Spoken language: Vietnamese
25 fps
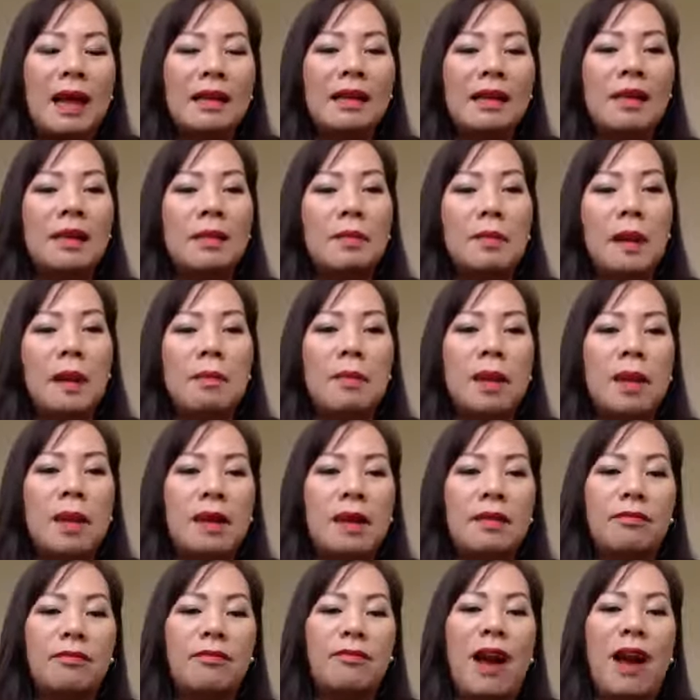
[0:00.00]
nhưng mà
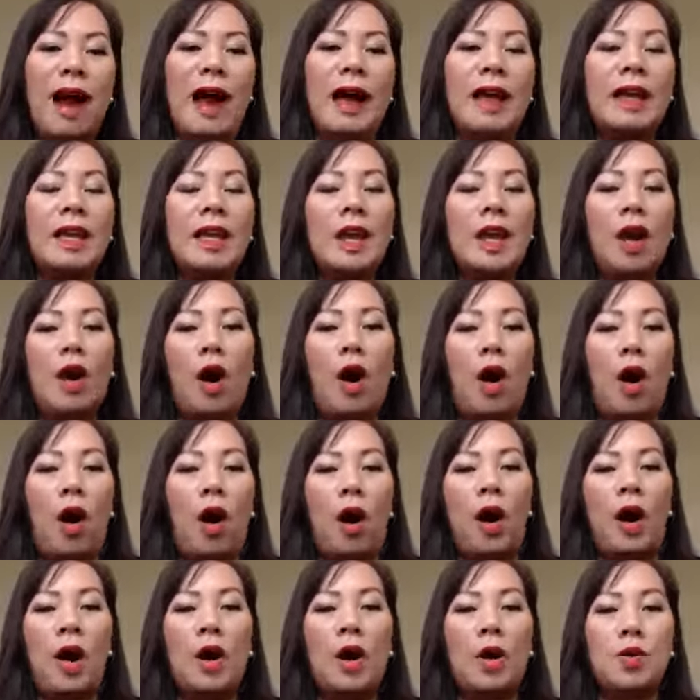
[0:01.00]
mình phải cho
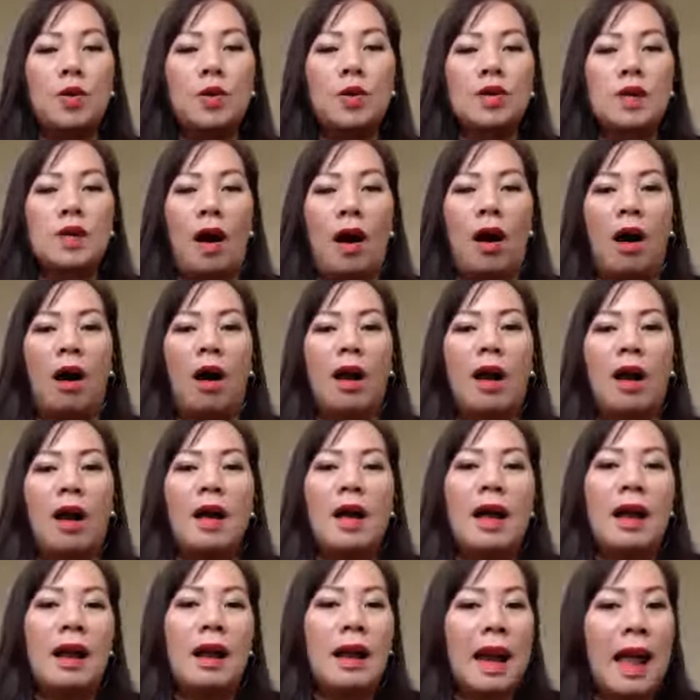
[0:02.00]
họ hiểu rõ
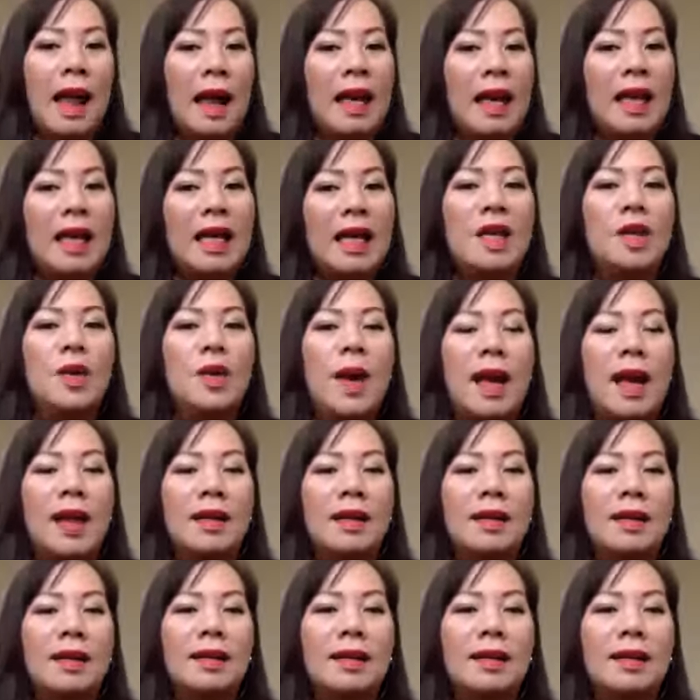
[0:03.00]
là kinh doanh